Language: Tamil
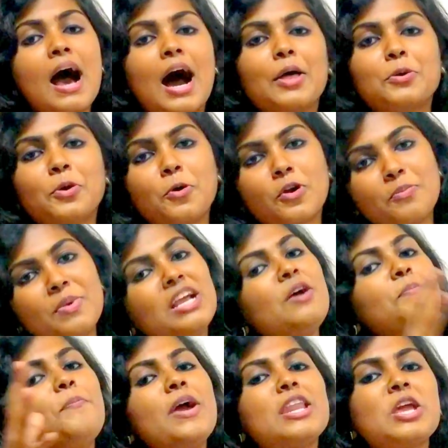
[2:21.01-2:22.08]
அதோட ஒரு
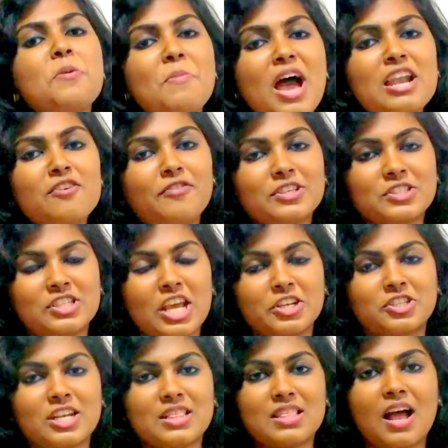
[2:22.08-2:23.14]
மிகப்பெரிய
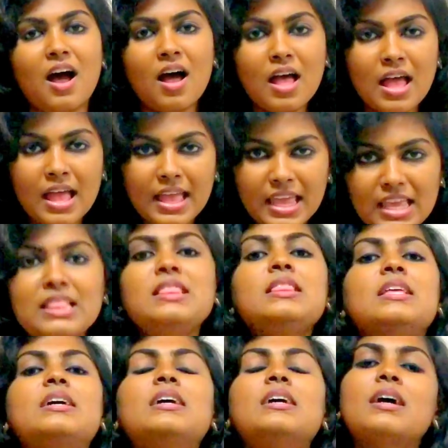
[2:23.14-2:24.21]
மேனிஃபெஸ்டேஷன் தான் இந்த